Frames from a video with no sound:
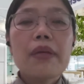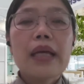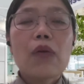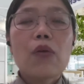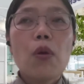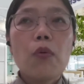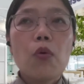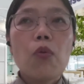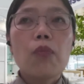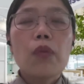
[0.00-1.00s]
มีการควบ
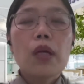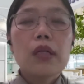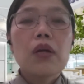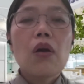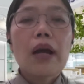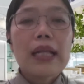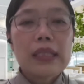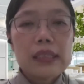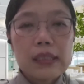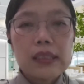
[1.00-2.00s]
คุมเรื่องของการ
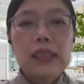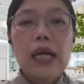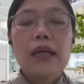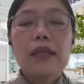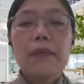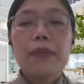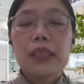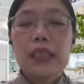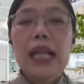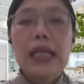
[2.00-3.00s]
ติดเชื้อใน
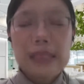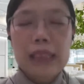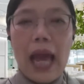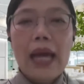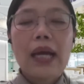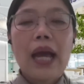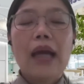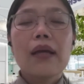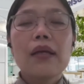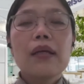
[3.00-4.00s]
พื้นที่รักษา
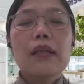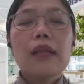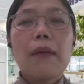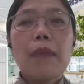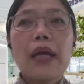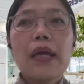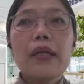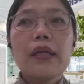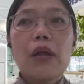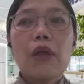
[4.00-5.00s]
ค่ะทำให้
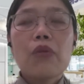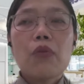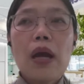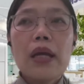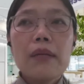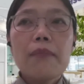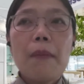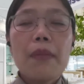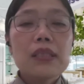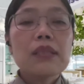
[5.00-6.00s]
เราสบกว่ามั
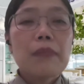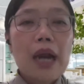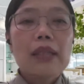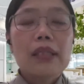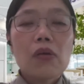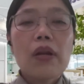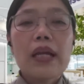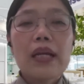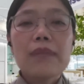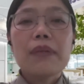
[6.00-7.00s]
นเป็นเรื่องสำคัญที่ต้อง
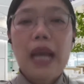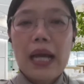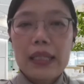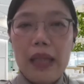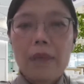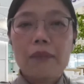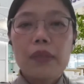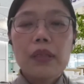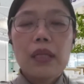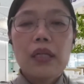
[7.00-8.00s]
เร่งรีบในการ
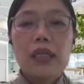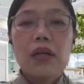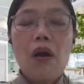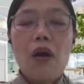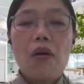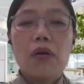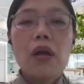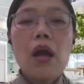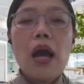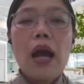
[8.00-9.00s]
ทำในเรื่องของ
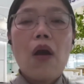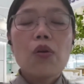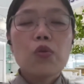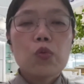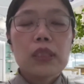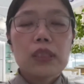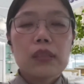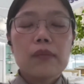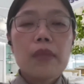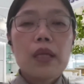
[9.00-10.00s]
อห้องฉุกเฉิ
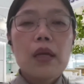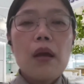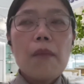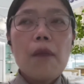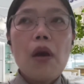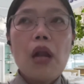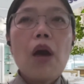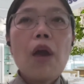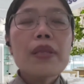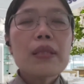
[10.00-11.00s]
นพอเรา
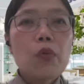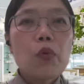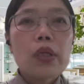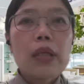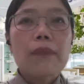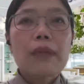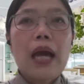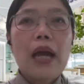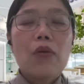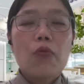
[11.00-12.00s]
เข้าไปสำรวจกับ
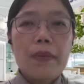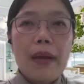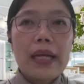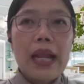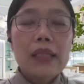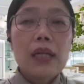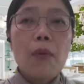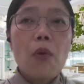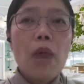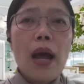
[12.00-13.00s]
ทางโรงพยาบาลครั้งหนึ่ง
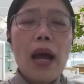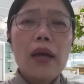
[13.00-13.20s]
เราพบว่า